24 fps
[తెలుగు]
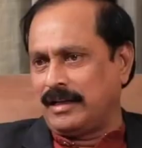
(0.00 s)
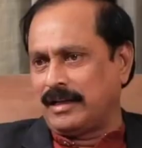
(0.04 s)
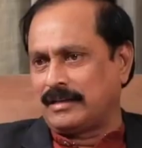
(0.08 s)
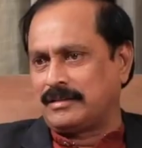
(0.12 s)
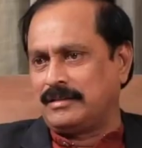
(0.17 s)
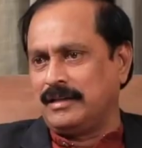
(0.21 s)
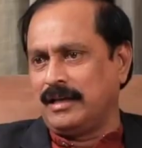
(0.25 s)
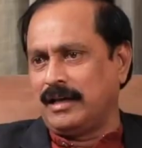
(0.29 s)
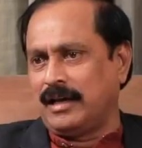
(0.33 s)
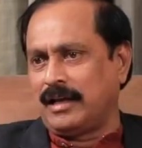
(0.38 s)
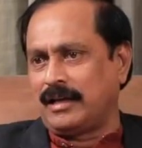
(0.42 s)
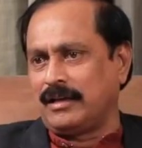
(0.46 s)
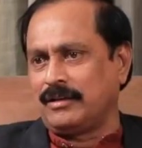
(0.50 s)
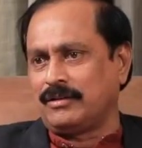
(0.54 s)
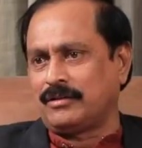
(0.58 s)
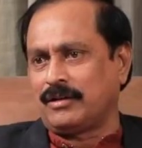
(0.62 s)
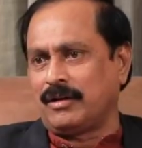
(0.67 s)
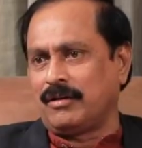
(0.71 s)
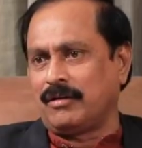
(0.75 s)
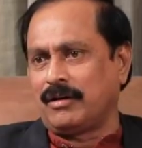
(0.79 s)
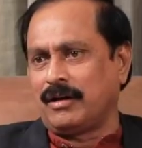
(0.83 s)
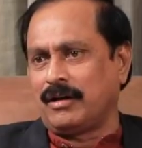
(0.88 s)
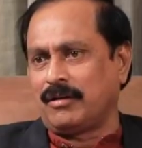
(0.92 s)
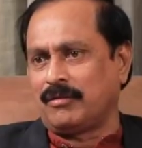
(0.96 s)
కానీ నెక్స్ట్ డే
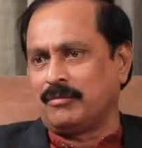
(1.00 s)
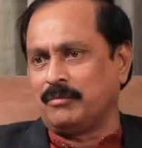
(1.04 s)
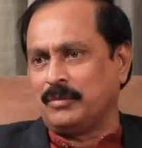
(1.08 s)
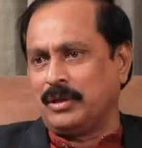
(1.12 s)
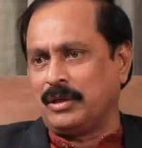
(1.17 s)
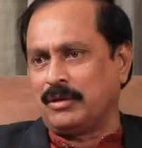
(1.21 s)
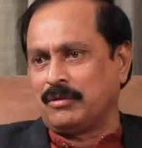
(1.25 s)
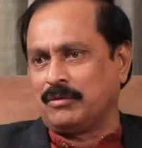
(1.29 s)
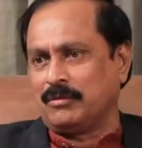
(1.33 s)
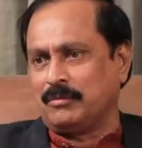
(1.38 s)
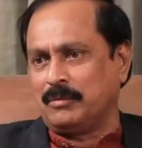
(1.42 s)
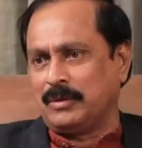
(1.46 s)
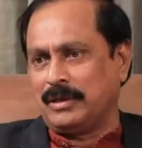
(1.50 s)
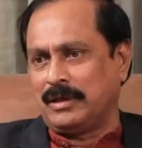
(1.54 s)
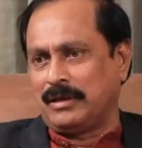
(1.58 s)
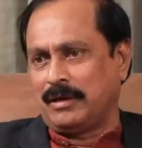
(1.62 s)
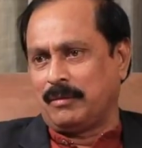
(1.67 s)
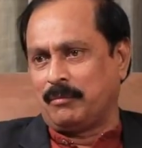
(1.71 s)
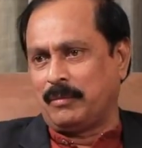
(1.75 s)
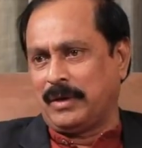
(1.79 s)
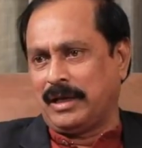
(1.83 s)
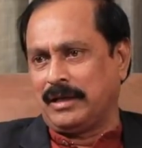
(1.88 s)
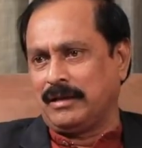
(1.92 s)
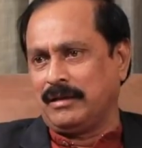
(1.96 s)
హరీష్ రావు గారు మీరు మీ
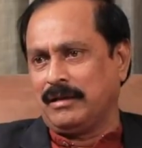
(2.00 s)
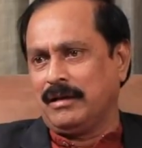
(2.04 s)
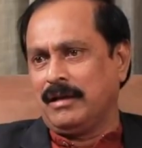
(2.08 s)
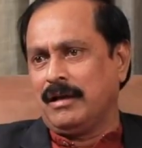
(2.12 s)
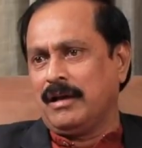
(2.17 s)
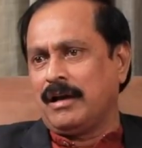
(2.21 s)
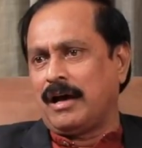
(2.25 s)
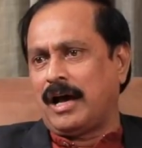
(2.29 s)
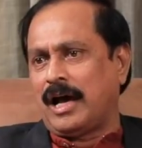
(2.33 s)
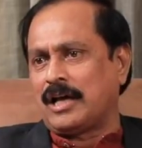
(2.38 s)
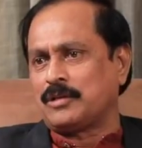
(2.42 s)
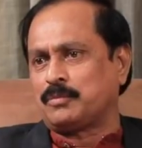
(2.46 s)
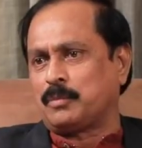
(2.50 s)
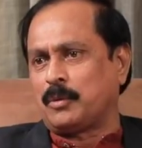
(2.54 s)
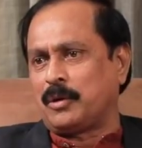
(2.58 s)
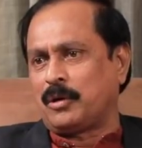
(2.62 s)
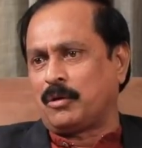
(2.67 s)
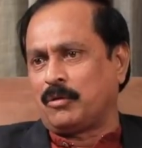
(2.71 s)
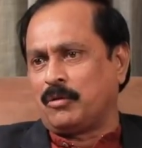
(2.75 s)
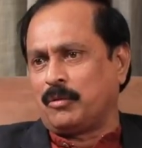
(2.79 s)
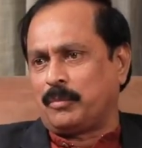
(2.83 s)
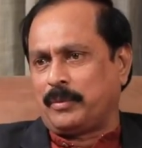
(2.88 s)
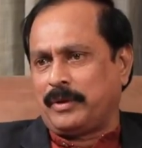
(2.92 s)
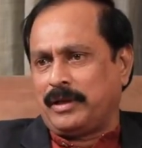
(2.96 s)
అమ్మాయి
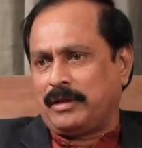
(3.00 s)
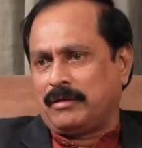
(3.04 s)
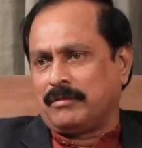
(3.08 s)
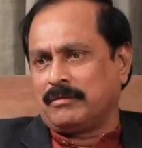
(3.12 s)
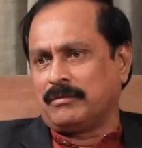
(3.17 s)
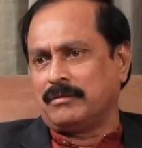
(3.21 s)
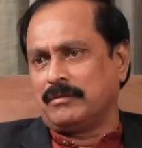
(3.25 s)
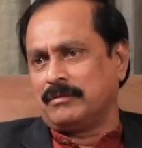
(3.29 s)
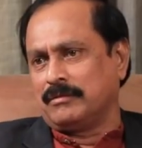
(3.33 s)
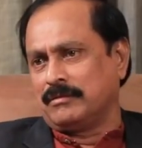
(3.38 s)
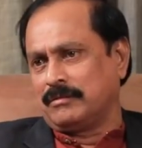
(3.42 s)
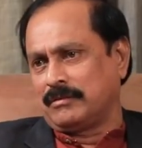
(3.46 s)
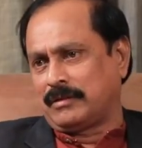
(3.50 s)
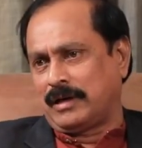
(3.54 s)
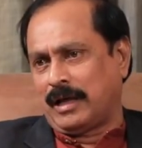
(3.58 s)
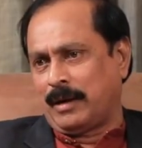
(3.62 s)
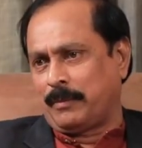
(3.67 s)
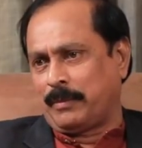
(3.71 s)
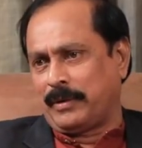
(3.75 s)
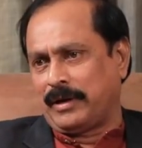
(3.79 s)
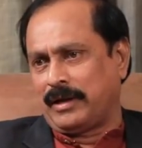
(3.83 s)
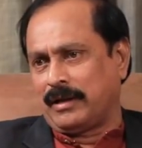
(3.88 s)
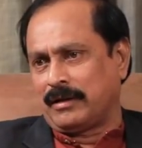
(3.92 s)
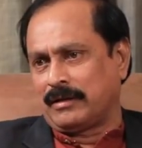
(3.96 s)
హాస్పిటల్ ఓపెనింగ్
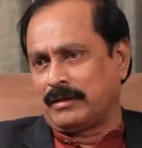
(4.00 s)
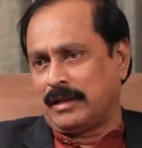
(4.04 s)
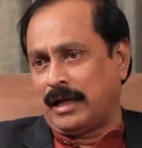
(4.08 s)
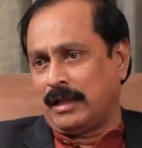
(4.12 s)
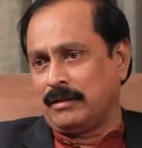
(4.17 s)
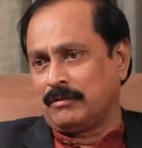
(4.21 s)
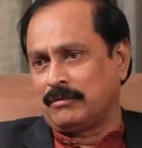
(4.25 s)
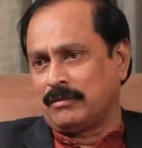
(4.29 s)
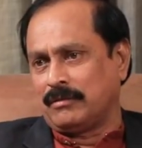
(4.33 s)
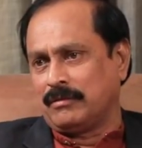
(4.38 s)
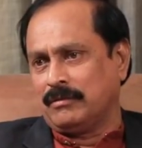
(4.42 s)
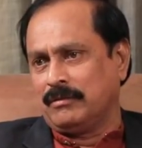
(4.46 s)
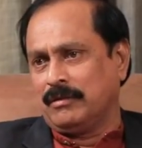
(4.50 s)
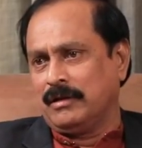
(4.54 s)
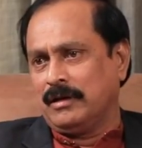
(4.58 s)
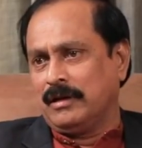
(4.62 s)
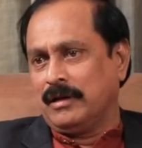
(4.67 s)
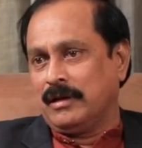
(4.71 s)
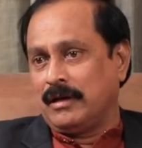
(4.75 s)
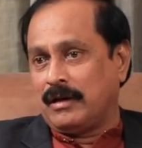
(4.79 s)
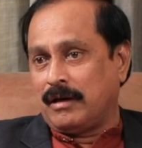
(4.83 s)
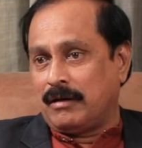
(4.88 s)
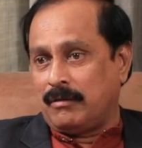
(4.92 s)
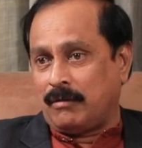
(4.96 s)
కనపడ్డారు దాంతో
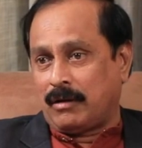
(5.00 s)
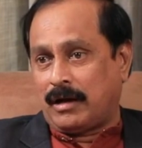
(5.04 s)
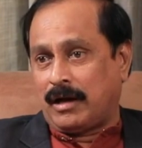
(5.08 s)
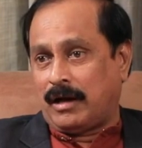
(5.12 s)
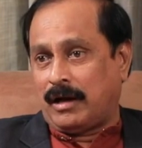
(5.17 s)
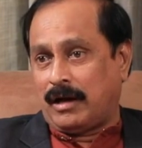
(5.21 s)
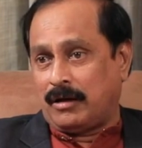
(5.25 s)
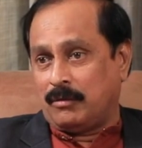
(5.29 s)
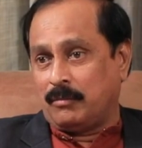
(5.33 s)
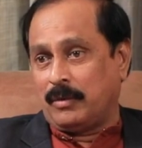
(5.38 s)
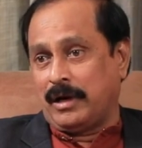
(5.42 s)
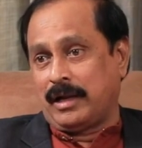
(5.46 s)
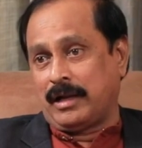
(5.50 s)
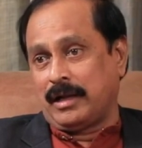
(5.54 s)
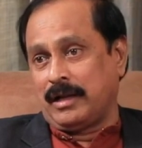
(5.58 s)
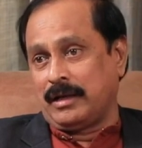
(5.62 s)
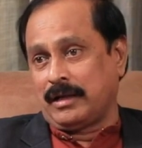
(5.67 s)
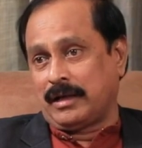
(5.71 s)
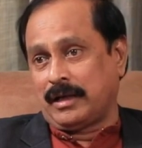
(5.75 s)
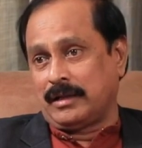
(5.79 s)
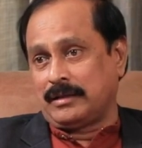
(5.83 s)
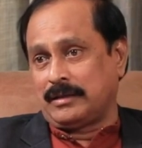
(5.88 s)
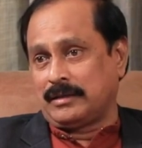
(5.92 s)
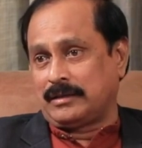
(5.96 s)
ఒక
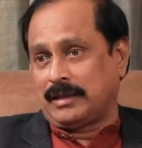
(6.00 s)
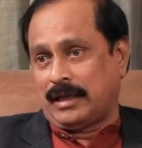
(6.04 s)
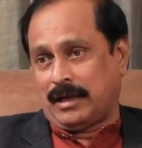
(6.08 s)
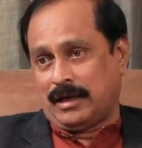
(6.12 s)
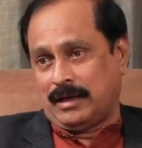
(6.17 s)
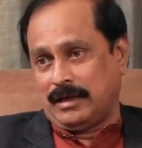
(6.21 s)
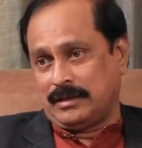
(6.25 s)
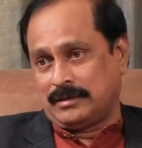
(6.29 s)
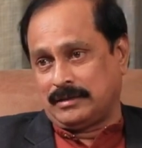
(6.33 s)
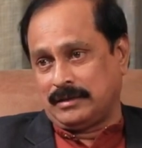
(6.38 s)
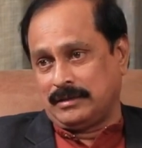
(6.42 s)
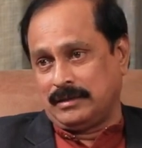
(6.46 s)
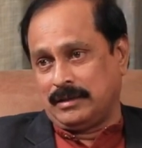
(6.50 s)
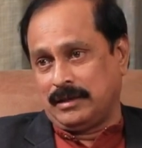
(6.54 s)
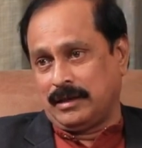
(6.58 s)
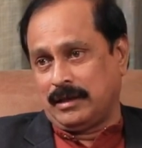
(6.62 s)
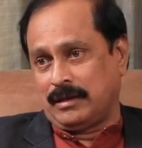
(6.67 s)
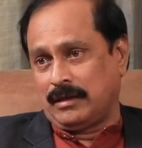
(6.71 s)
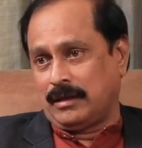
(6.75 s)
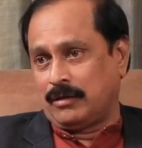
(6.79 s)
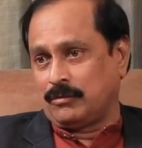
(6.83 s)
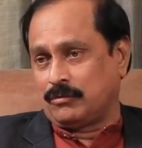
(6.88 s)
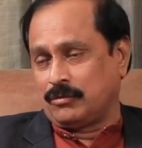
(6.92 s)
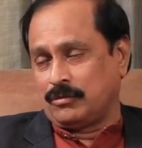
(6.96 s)
అనుమానానికి అయితే తెరలేచింది
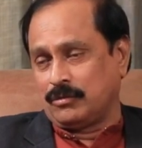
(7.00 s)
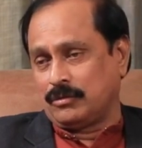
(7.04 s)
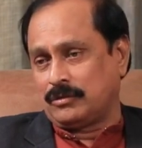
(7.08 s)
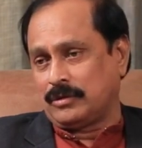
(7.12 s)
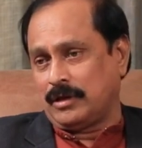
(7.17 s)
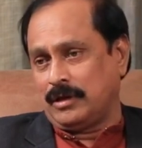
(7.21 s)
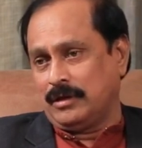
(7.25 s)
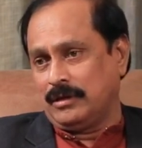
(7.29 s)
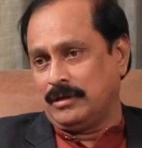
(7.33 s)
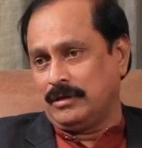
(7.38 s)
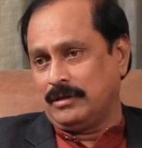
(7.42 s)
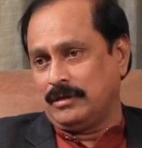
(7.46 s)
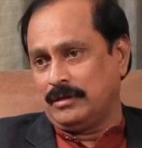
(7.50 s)
అని అనుకోవచ్చా